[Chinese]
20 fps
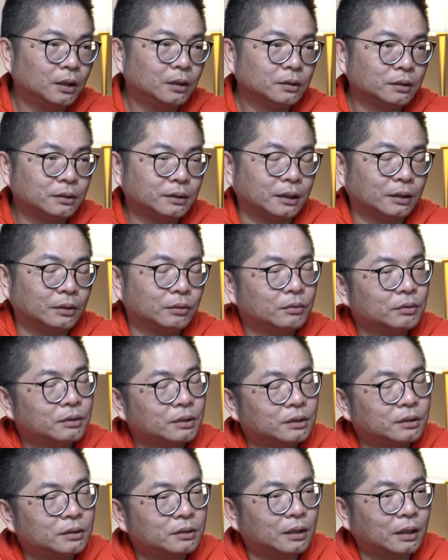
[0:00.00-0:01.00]
这讲的都
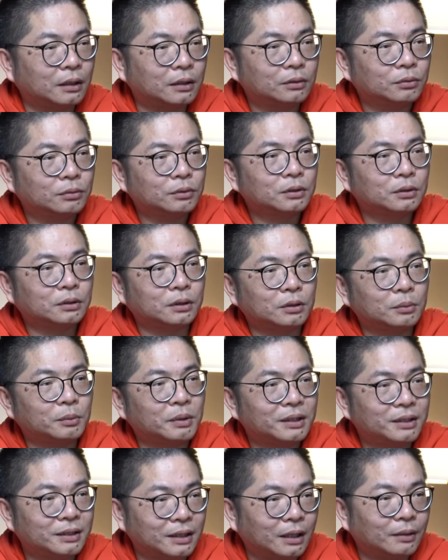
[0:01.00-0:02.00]
讲的东西等于
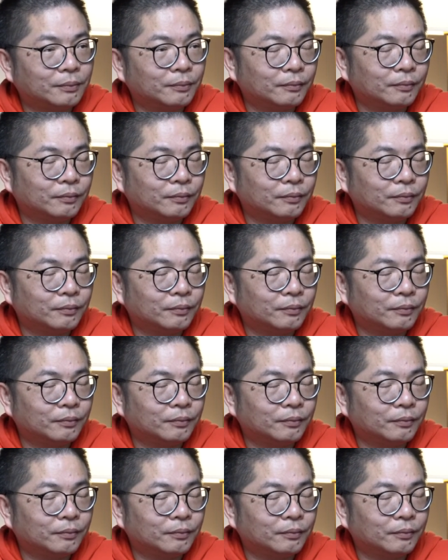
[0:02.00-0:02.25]
没讲。